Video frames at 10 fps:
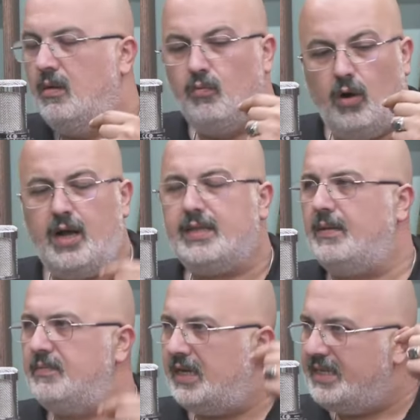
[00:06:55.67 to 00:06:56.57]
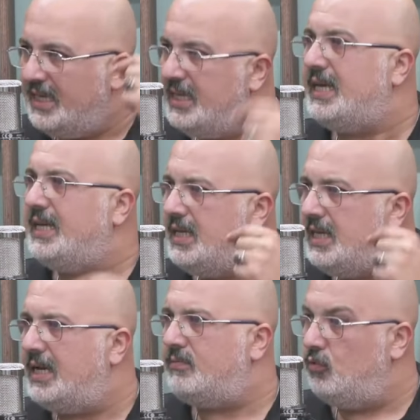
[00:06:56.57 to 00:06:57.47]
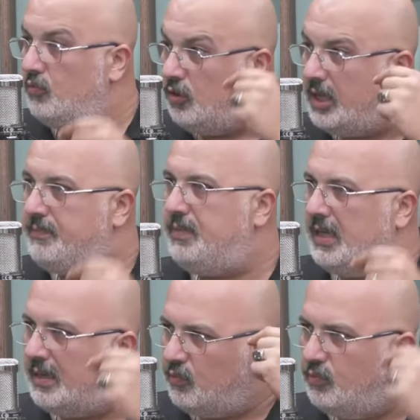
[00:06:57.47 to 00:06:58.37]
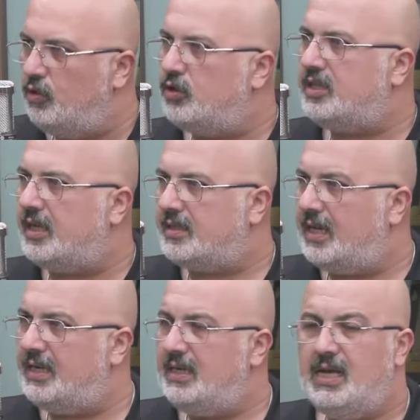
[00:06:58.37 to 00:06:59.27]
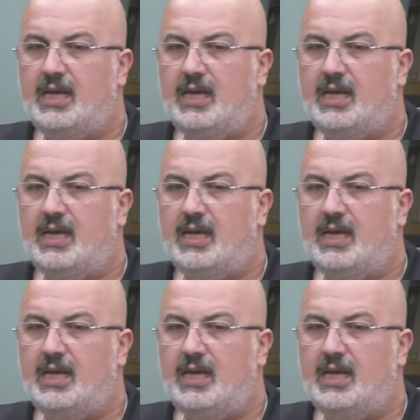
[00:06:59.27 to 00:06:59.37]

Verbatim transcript: Bu adamlar yeri gelirler bu mürebbiler bu büyük zatlar